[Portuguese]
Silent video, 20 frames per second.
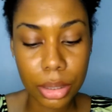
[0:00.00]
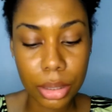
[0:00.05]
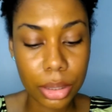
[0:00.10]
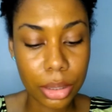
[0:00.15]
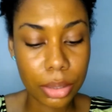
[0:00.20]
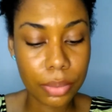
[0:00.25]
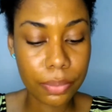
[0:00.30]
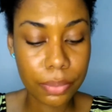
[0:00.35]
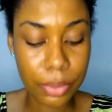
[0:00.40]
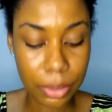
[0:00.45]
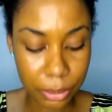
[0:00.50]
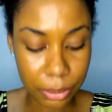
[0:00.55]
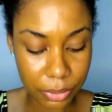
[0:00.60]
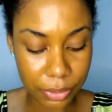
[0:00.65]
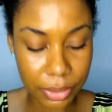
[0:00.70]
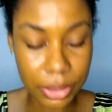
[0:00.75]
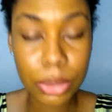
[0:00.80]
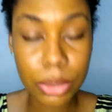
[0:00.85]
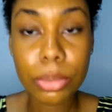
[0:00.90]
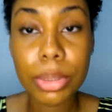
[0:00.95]
E
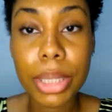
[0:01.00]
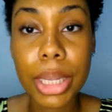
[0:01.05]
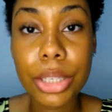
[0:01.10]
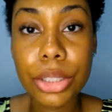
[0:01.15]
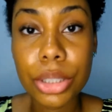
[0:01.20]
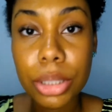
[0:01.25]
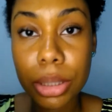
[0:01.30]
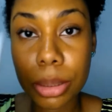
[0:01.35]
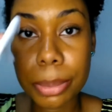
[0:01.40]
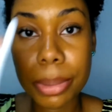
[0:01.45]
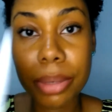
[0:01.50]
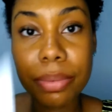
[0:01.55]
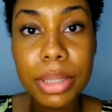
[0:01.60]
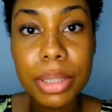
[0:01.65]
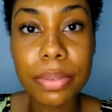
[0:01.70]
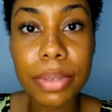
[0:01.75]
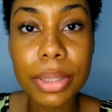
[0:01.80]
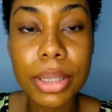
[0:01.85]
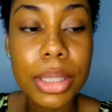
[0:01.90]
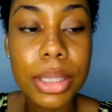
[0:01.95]
vamos fazer o teste aqui pra
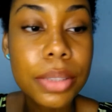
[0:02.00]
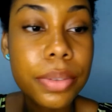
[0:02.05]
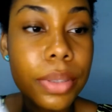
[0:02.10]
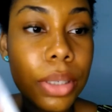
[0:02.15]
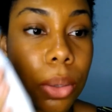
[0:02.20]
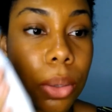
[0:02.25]
ver se vai transferir